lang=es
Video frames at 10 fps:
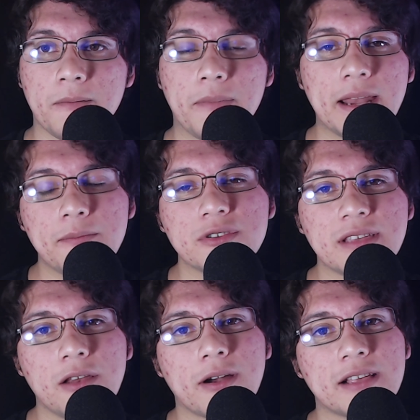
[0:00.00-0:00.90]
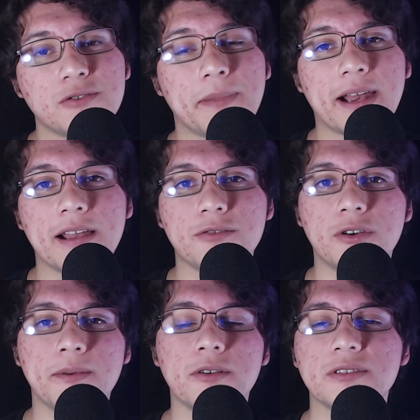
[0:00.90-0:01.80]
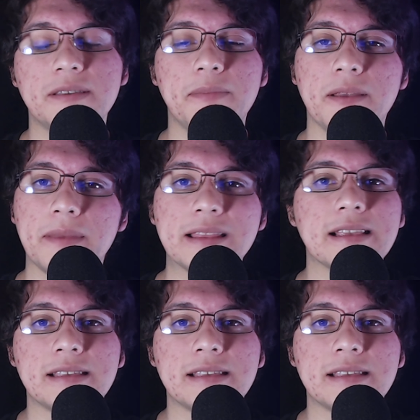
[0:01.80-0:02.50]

veremos si logra superar a Turbo o simplemente